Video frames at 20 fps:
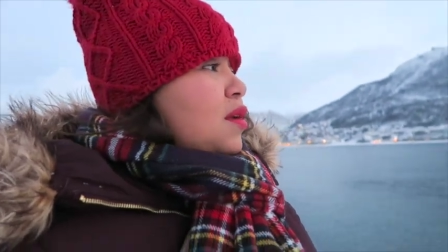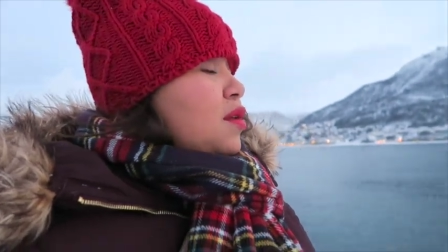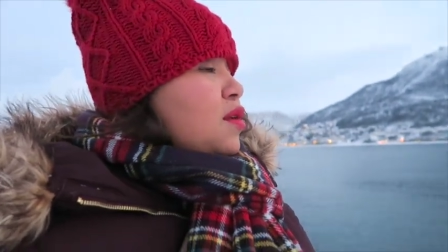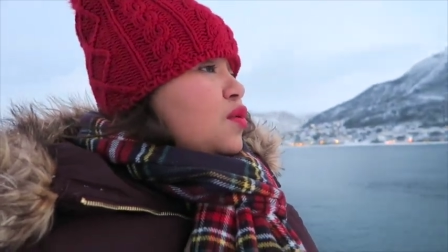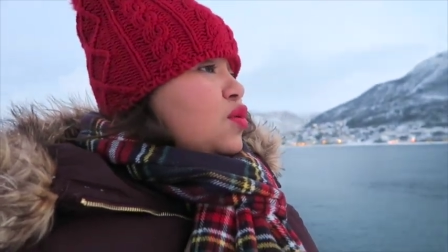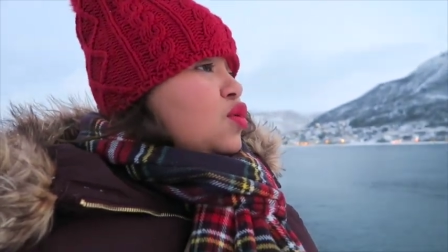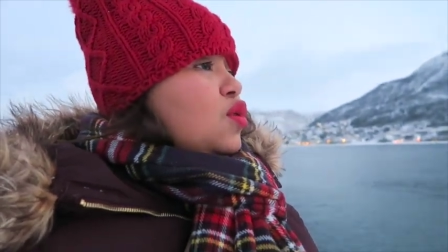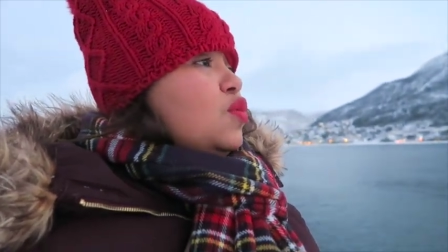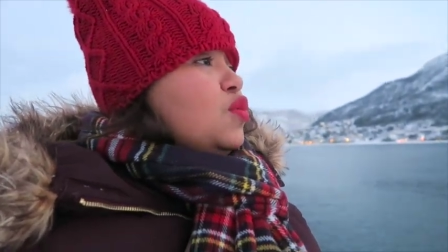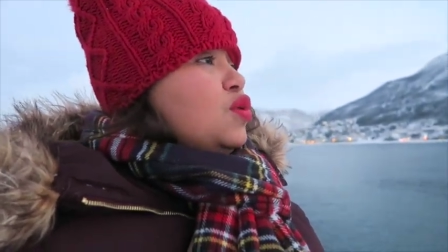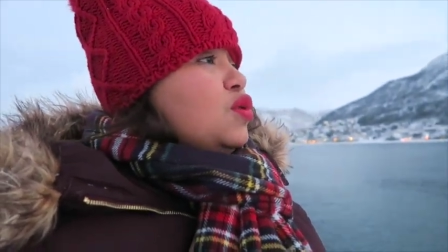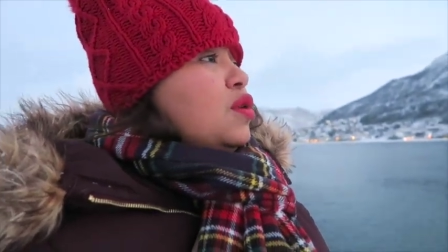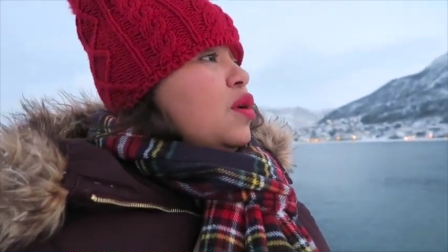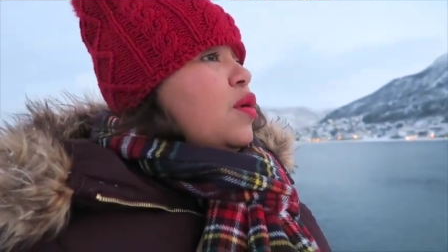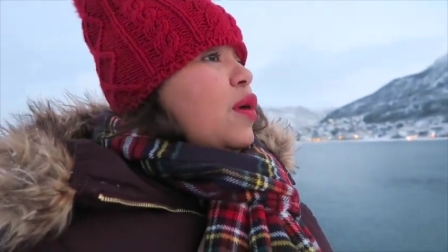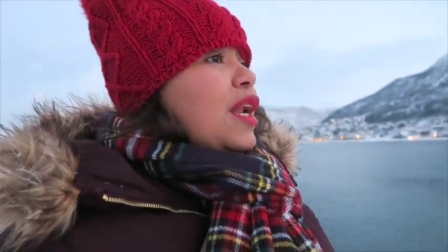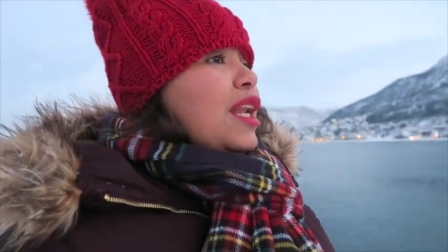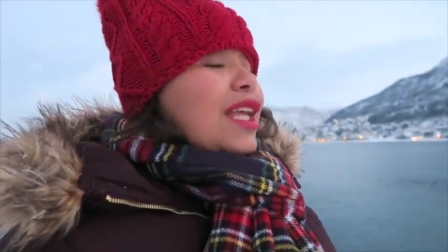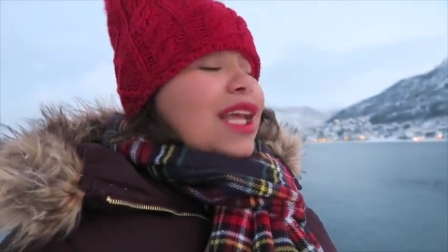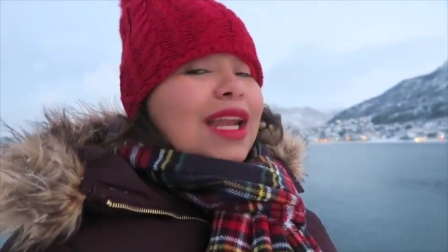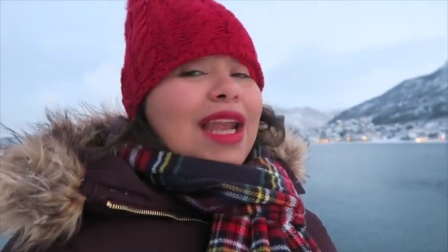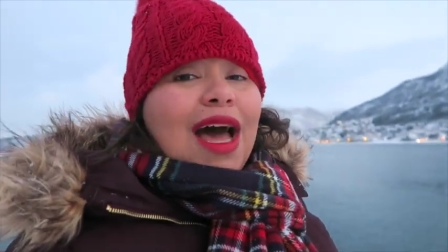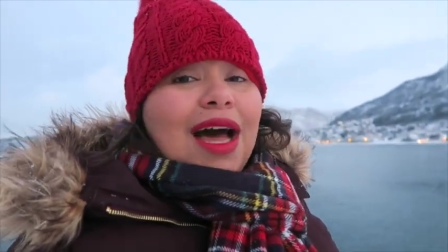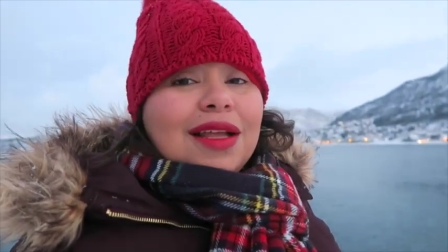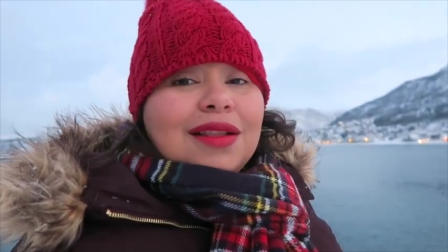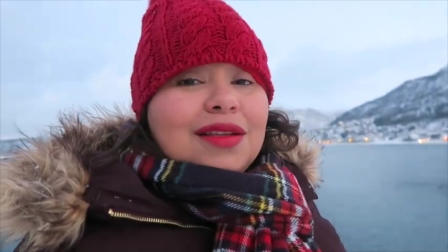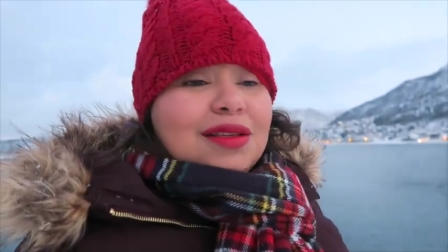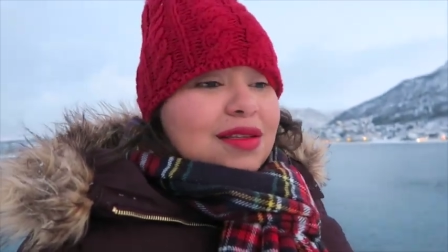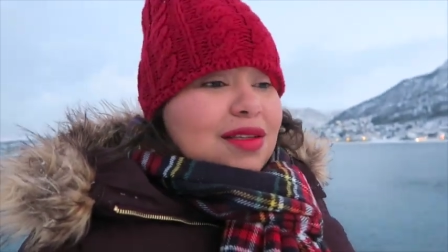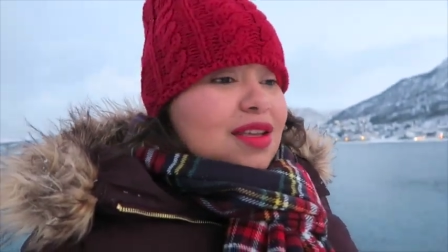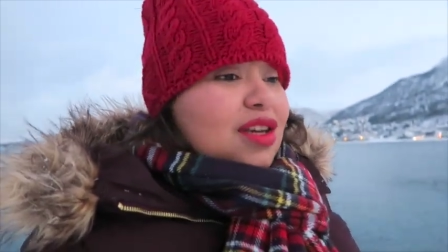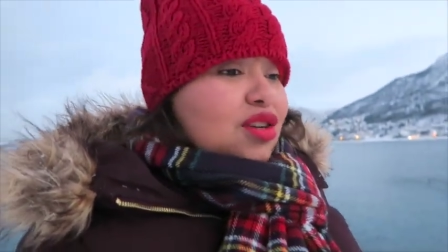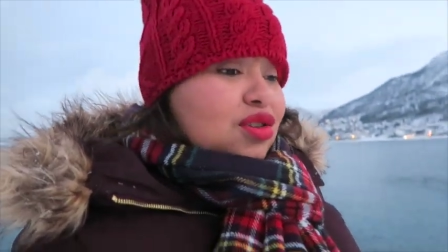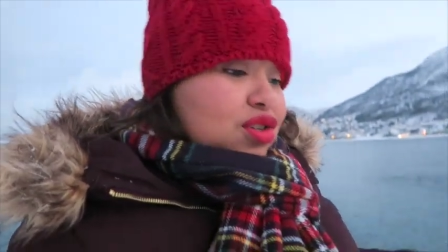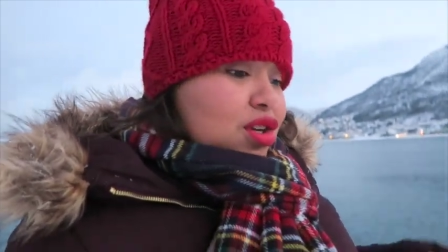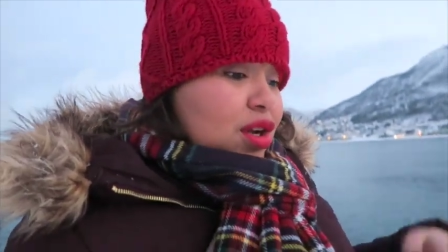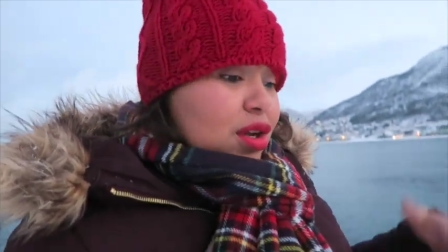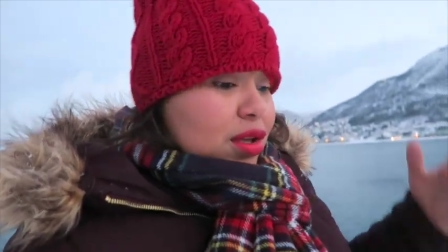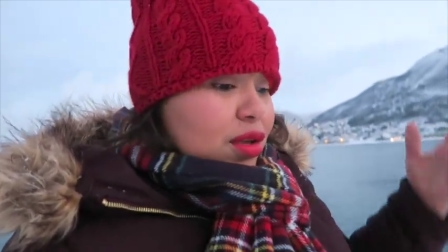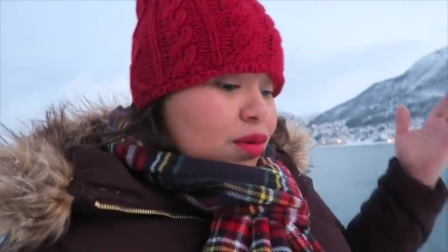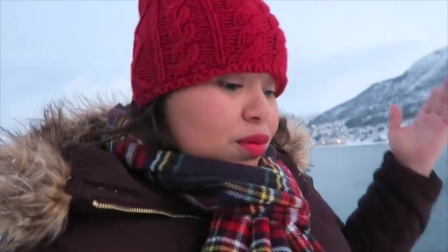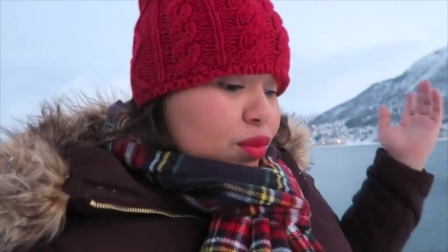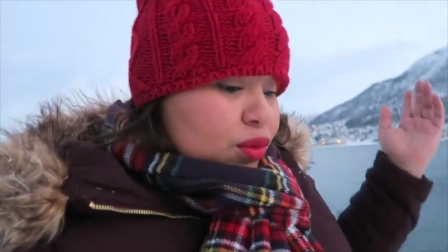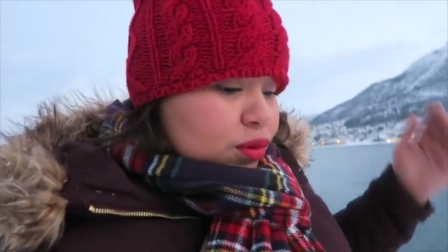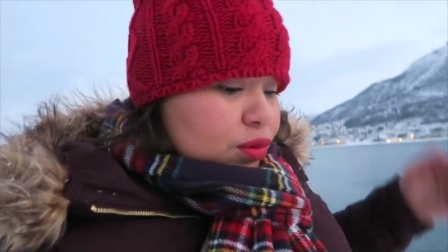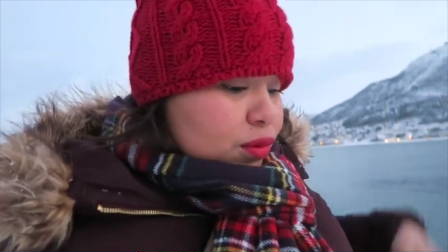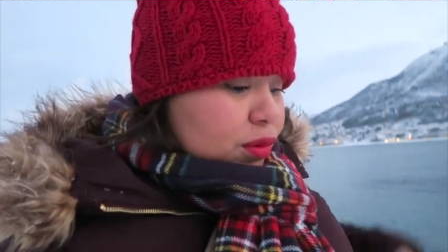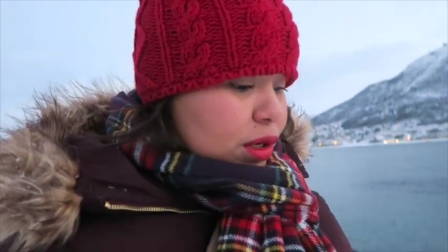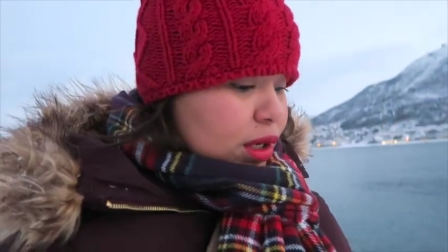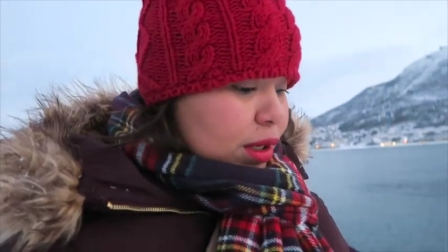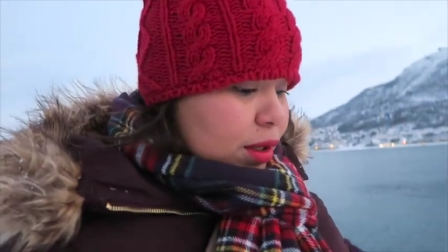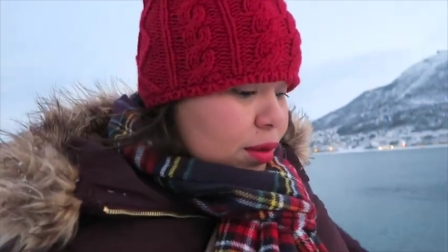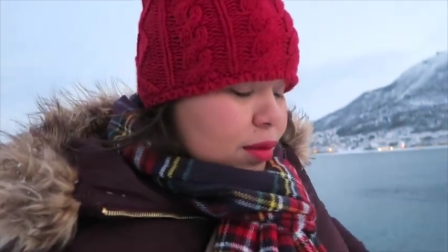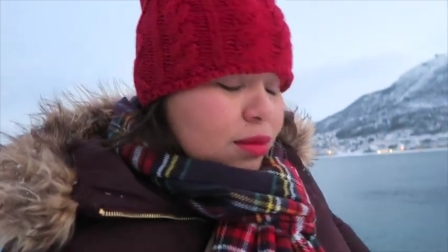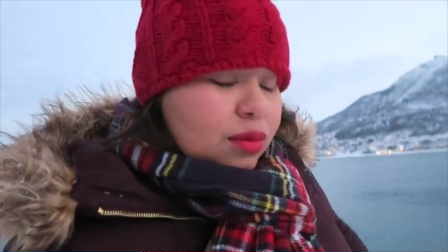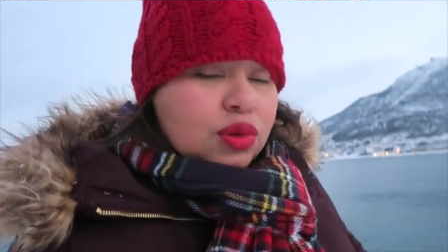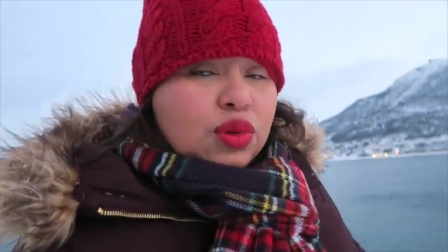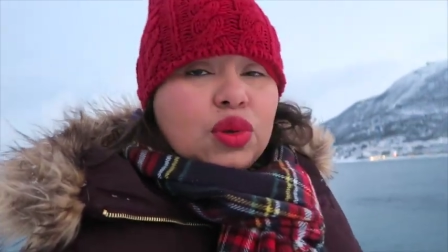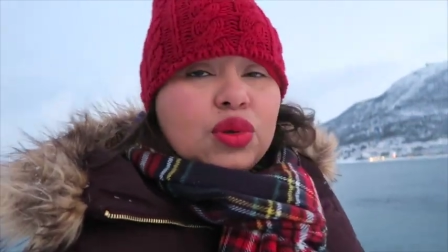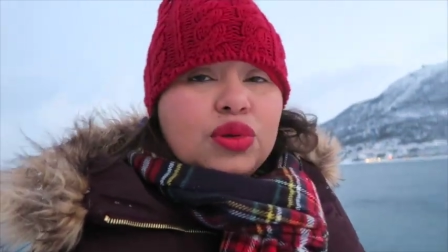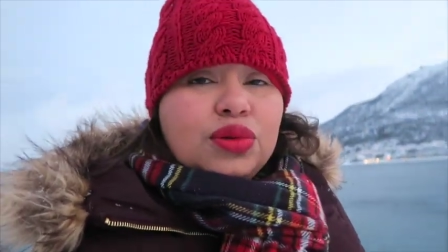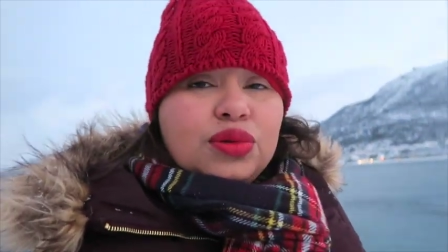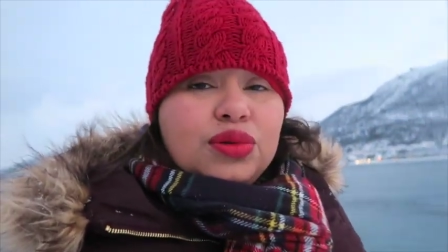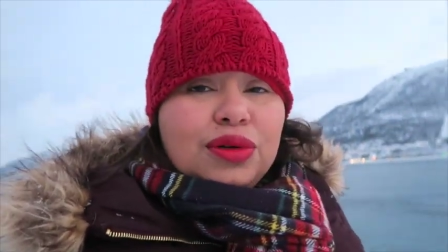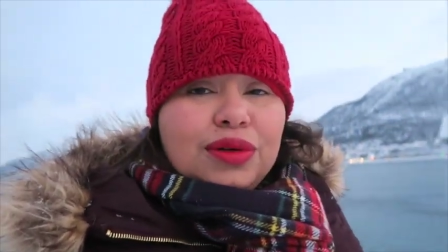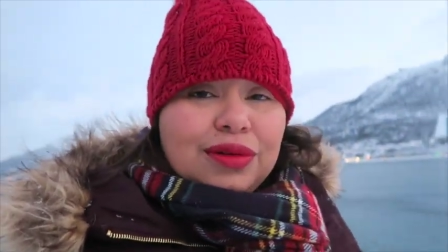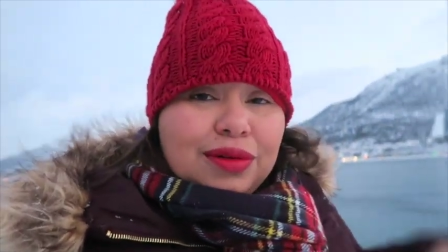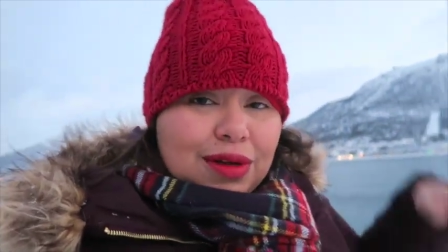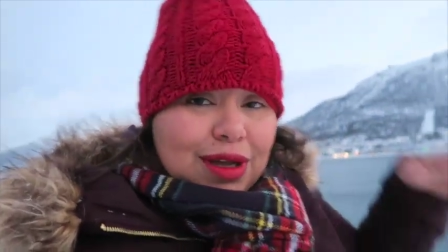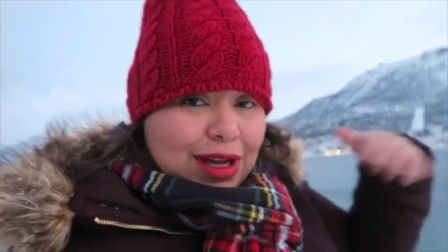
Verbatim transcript: Não somos tão alienadas em achar que o mundo é todo